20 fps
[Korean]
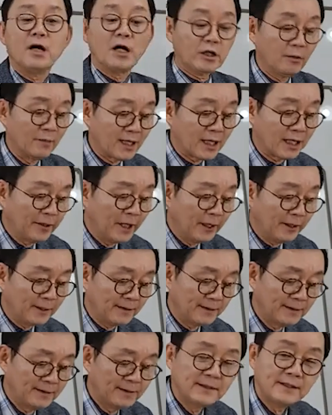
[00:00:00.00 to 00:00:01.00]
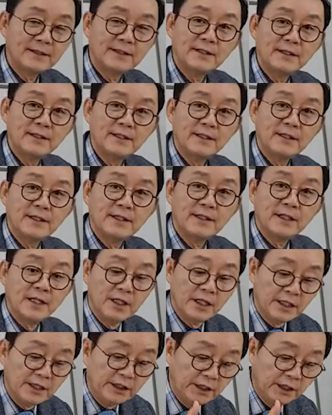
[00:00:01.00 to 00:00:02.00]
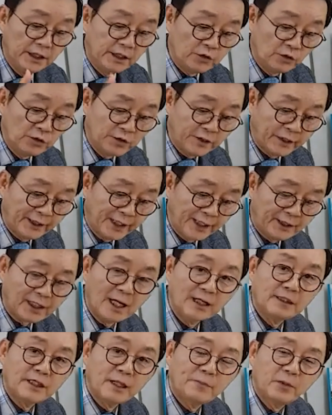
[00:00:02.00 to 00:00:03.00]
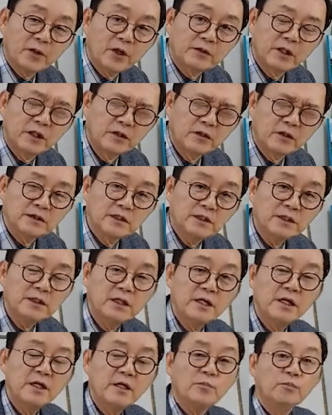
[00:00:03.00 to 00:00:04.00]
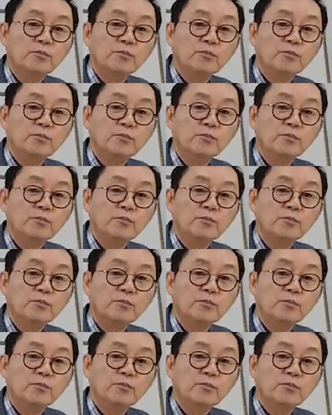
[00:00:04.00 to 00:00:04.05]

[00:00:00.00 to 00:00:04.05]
바꿔 말하면 이준석이가 당대표가 된 것은